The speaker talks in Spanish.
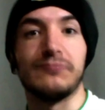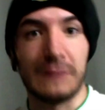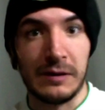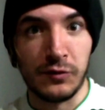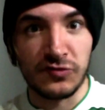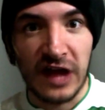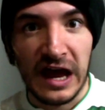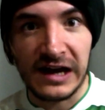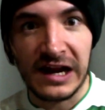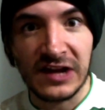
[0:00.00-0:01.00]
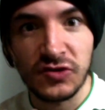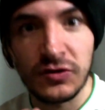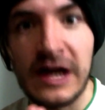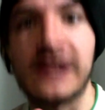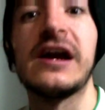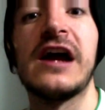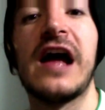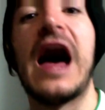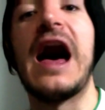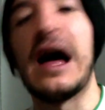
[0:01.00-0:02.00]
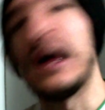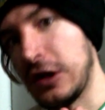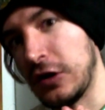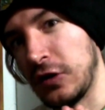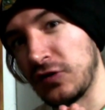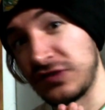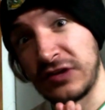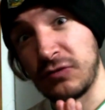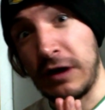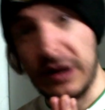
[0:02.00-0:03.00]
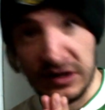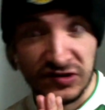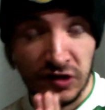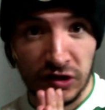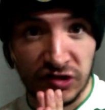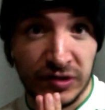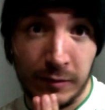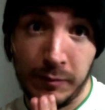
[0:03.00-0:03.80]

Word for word: vamos a reaccionar a los tatuajes de San